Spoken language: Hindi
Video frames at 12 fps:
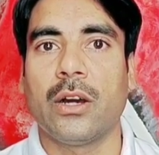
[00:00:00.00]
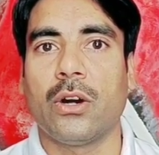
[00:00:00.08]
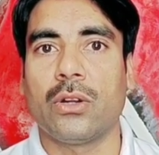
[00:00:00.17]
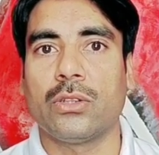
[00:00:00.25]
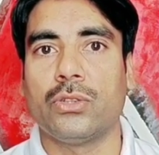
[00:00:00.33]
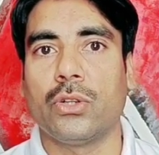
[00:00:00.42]

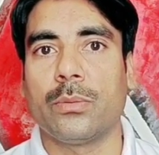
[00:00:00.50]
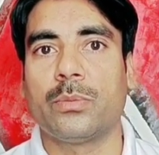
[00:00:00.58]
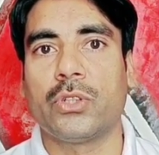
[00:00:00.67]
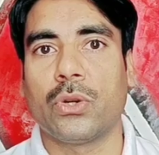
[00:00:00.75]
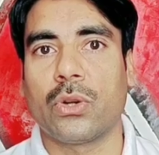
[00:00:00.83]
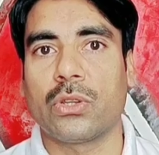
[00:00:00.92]
और
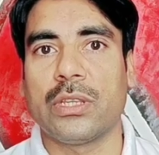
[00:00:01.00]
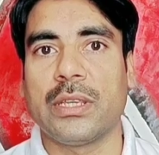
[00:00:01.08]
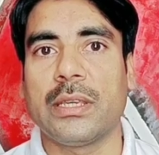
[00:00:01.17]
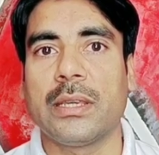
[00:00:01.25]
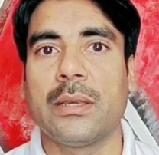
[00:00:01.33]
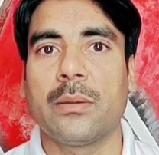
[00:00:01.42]
जॉब छोड़
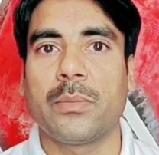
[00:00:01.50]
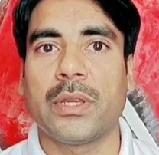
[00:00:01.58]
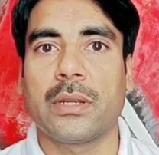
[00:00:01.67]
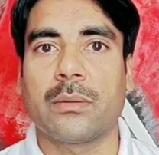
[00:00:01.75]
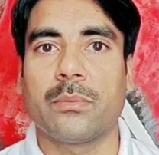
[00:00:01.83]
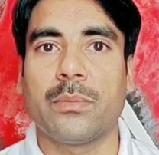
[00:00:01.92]
दी
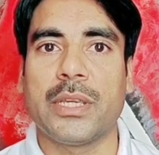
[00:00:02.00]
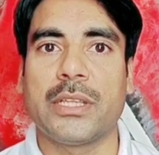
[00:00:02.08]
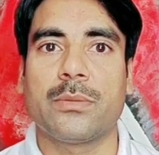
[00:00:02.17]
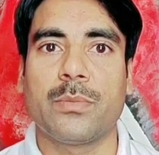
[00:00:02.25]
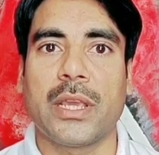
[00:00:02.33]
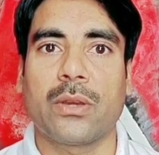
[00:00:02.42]
फिर
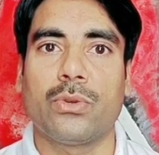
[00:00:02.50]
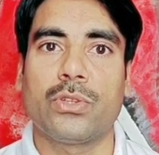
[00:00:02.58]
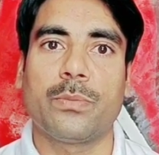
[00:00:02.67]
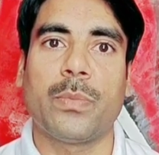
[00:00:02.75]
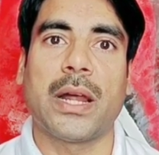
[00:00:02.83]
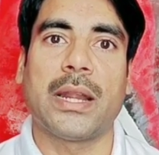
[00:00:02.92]
बीच में
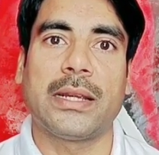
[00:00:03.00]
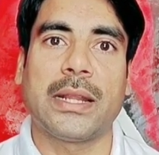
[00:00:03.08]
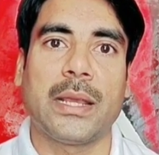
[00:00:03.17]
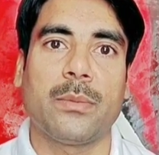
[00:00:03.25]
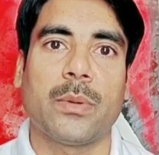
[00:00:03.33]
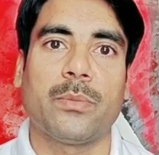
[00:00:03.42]
कुछ पार्ट
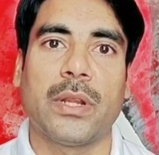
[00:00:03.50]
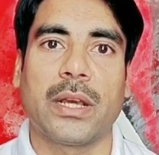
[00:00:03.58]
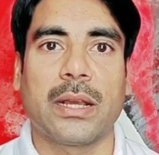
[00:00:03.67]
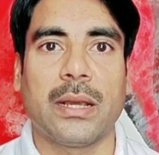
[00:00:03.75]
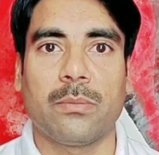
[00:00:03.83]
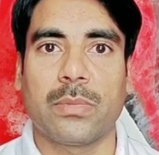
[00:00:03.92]
टाइम अपना
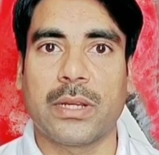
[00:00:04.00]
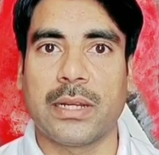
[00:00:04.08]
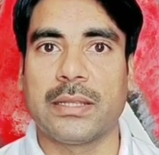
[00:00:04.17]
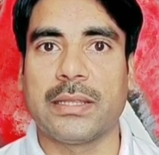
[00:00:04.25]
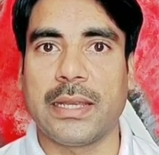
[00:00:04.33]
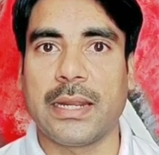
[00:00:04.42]
काम
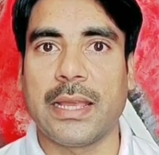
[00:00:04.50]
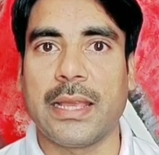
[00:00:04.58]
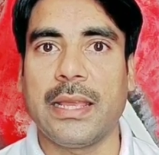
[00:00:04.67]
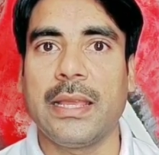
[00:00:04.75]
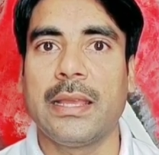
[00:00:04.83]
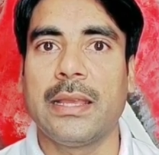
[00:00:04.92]
करते
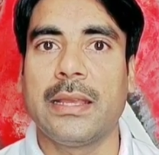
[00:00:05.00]
रहे